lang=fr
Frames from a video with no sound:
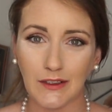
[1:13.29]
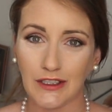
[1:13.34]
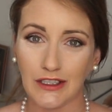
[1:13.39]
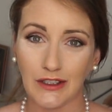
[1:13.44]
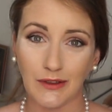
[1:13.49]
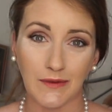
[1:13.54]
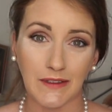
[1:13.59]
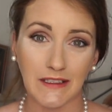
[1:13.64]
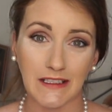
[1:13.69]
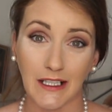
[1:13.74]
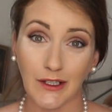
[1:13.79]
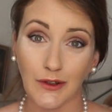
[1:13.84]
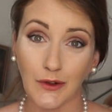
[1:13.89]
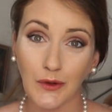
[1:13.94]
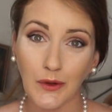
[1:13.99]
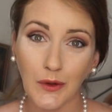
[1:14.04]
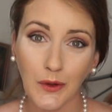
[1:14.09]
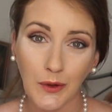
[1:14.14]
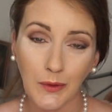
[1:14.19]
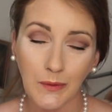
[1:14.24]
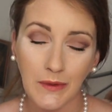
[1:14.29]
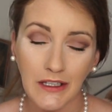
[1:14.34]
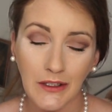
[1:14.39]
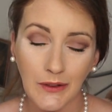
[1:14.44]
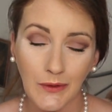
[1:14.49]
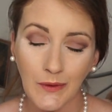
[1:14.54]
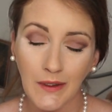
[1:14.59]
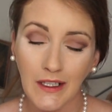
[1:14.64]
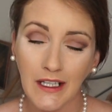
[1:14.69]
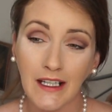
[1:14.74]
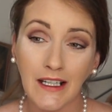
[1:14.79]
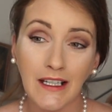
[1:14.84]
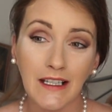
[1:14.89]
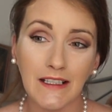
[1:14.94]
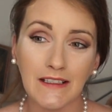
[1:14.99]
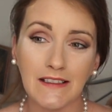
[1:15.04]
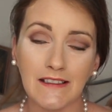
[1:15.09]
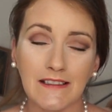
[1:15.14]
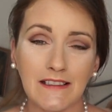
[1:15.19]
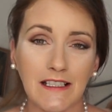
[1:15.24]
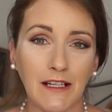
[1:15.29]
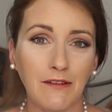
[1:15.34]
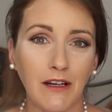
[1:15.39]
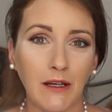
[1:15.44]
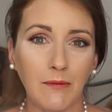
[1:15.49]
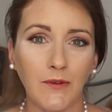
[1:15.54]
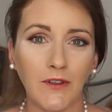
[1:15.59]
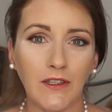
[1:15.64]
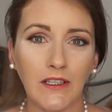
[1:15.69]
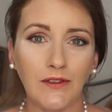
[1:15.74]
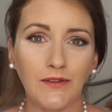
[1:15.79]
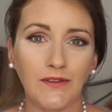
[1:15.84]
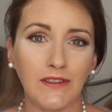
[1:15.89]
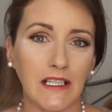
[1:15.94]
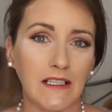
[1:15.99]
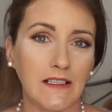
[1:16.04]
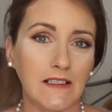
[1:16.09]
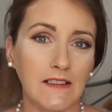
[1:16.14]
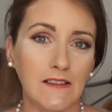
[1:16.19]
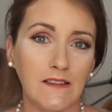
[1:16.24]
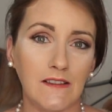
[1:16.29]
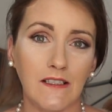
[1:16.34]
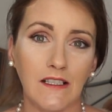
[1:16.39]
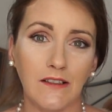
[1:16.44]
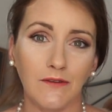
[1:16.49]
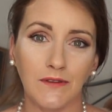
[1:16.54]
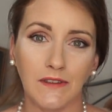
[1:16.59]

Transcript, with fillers: J'ai trouvé ça trop mignon et c'est ça vraiment qui nous a décidé.